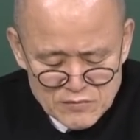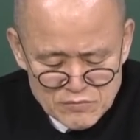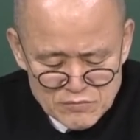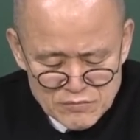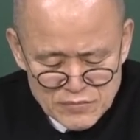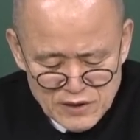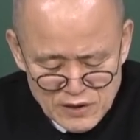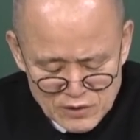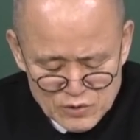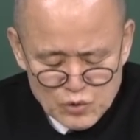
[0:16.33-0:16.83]

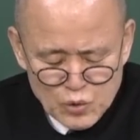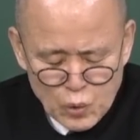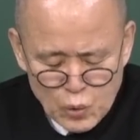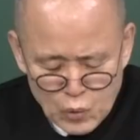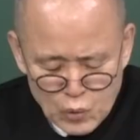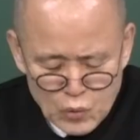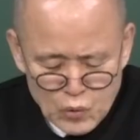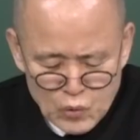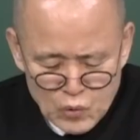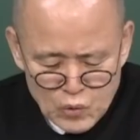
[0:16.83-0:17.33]

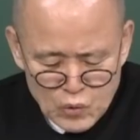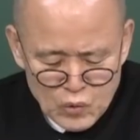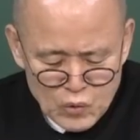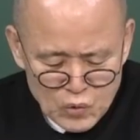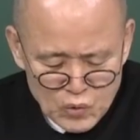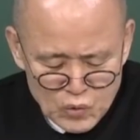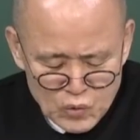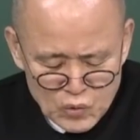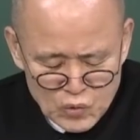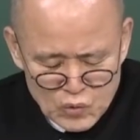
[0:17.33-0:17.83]
밀도
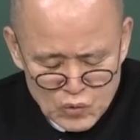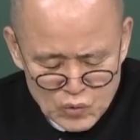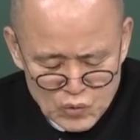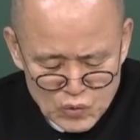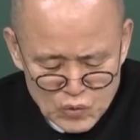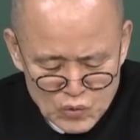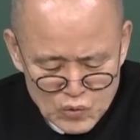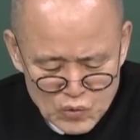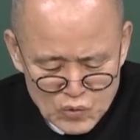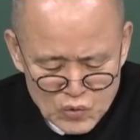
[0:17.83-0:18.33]
어,
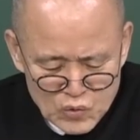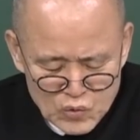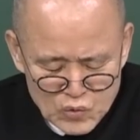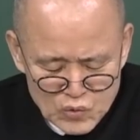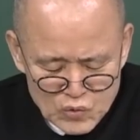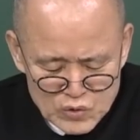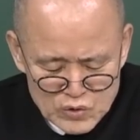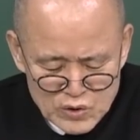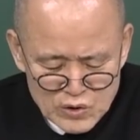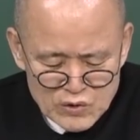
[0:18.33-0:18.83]

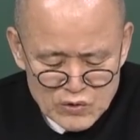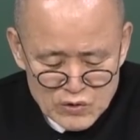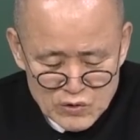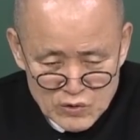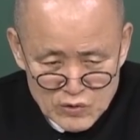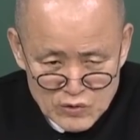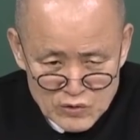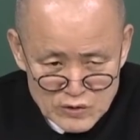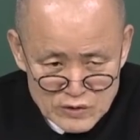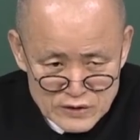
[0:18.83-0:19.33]
이런
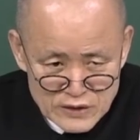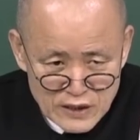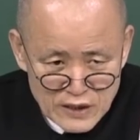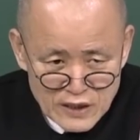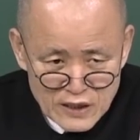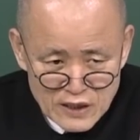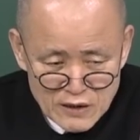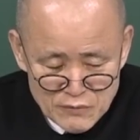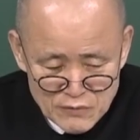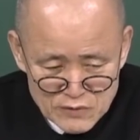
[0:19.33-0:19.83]
거를
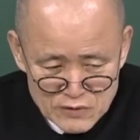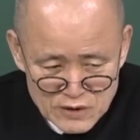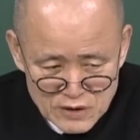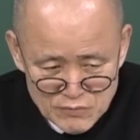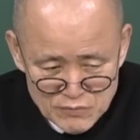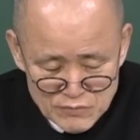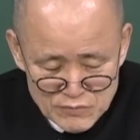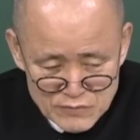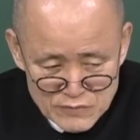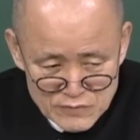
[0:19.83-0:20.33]
생각하면
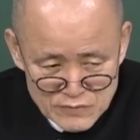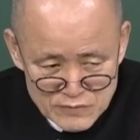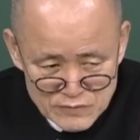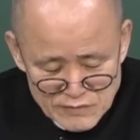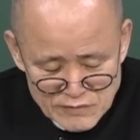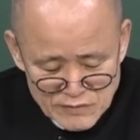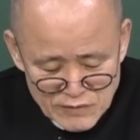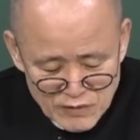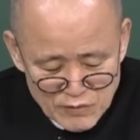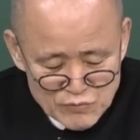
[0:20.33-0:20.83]
참
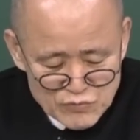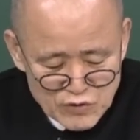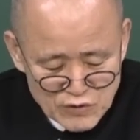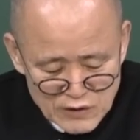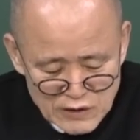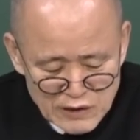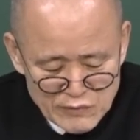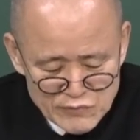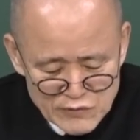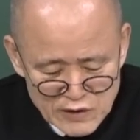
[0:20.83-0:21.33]

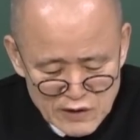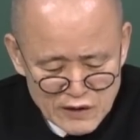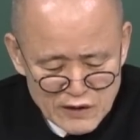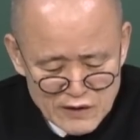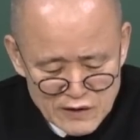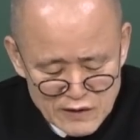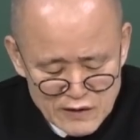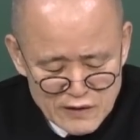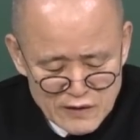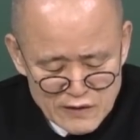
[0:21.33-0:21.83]
엄청납니다
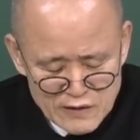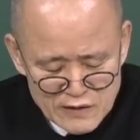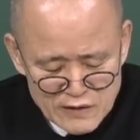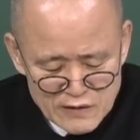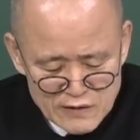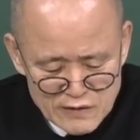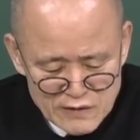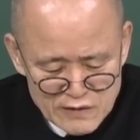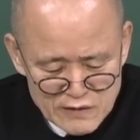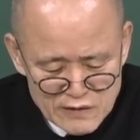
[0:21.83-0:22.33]

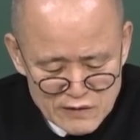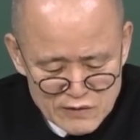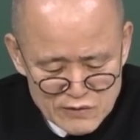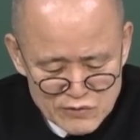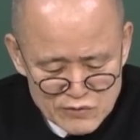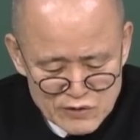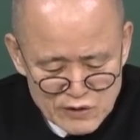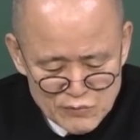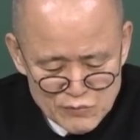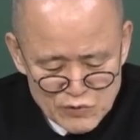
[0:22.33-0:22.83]
에,
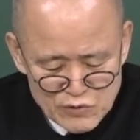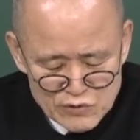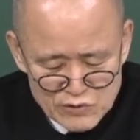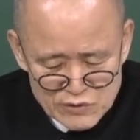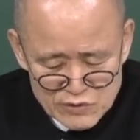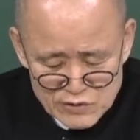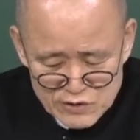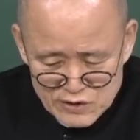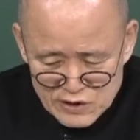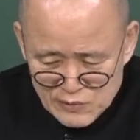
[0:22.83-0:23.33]
요새 뭐
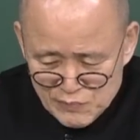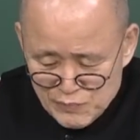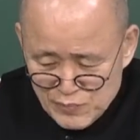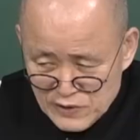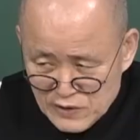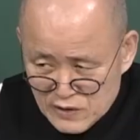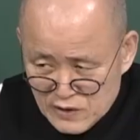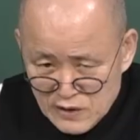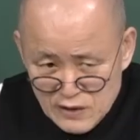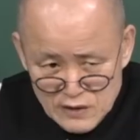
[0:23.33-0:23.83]

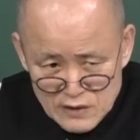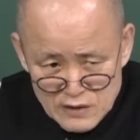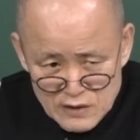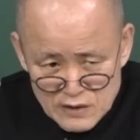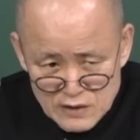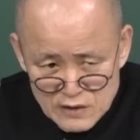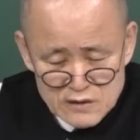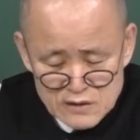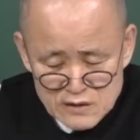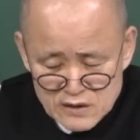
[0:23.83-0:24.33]
GPT?
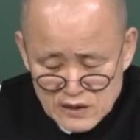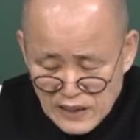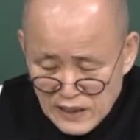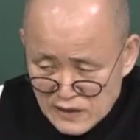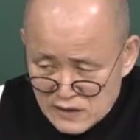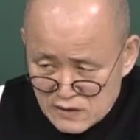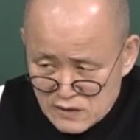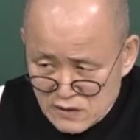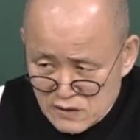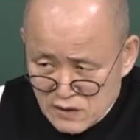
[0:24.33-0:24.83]

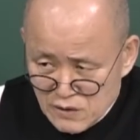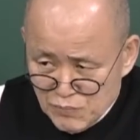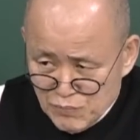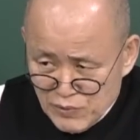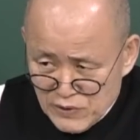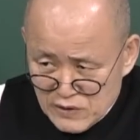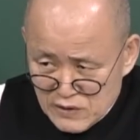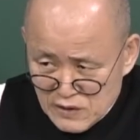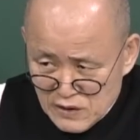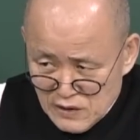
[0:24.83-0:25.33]
챗
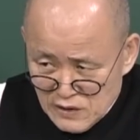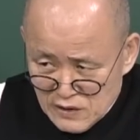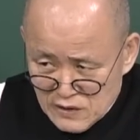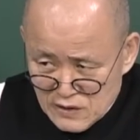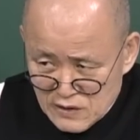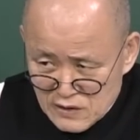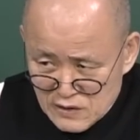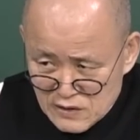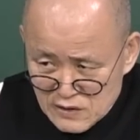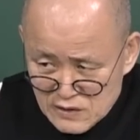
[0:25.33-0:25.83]
GPT?
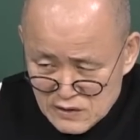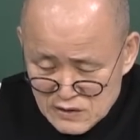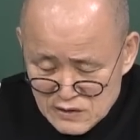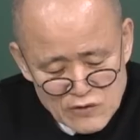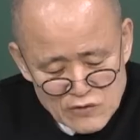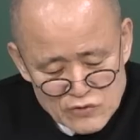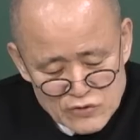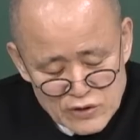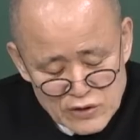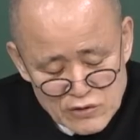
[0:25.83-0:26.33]
네.
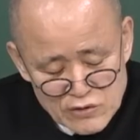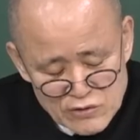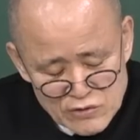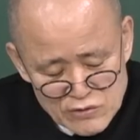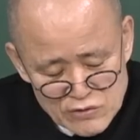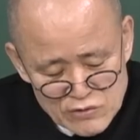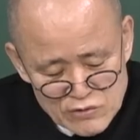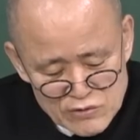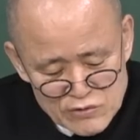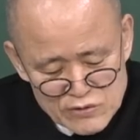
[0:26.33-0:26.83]
글쎄
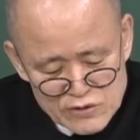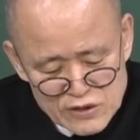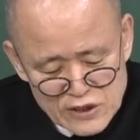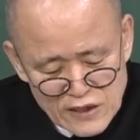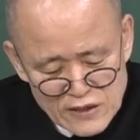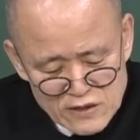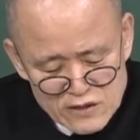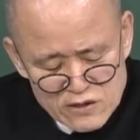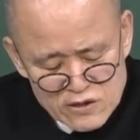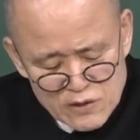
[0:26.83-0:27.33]

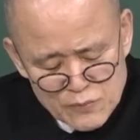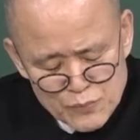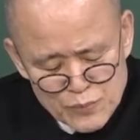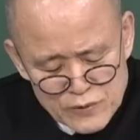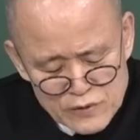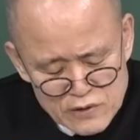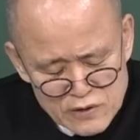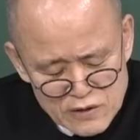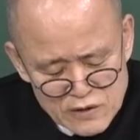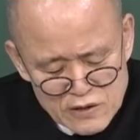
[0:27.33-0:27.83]
그챗
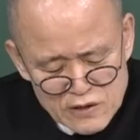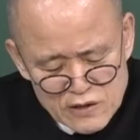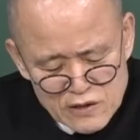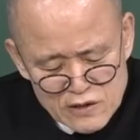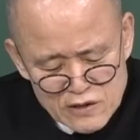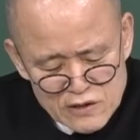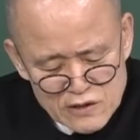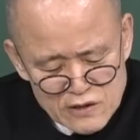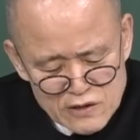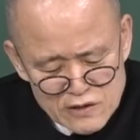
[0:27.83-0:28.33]

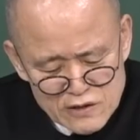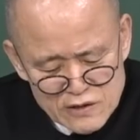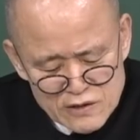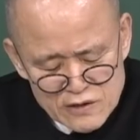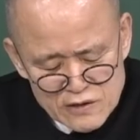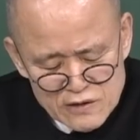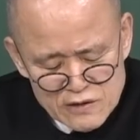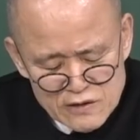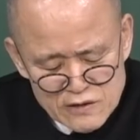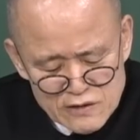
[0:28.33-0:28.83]

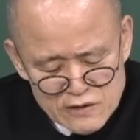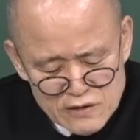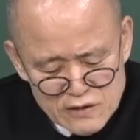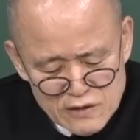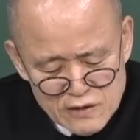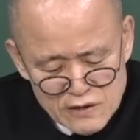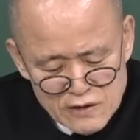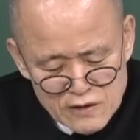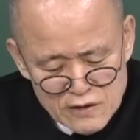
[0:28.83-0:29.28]
GPT